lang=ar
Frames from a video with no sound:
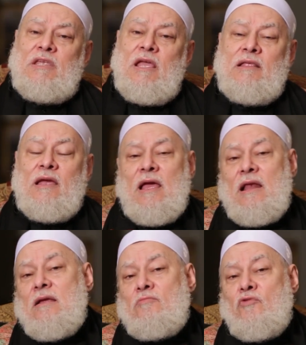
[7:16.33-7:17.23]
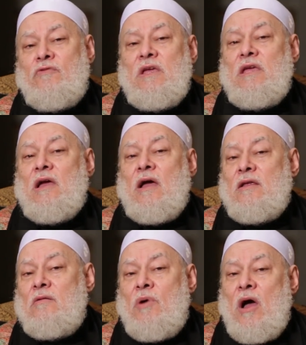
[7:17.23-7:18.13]
يتكلم فيه
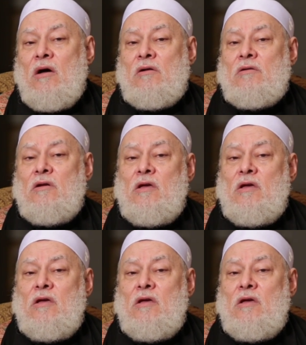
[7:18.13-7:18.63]
عن البحر